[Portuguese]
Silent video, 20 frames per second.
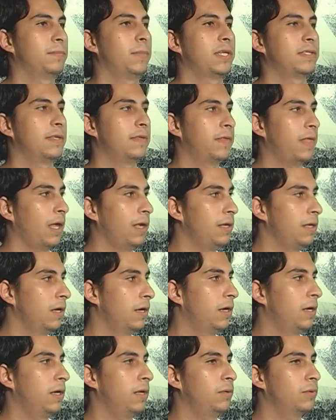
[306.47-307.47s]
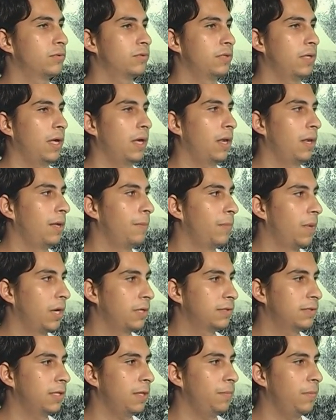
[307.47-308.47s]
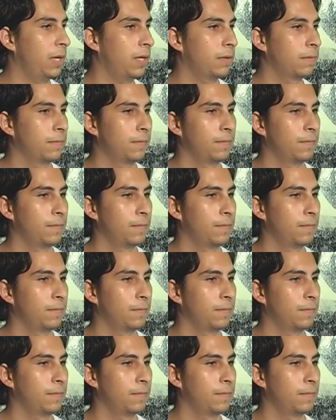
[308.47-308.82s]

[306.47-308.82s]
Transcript: mas italianos, né, alemães também.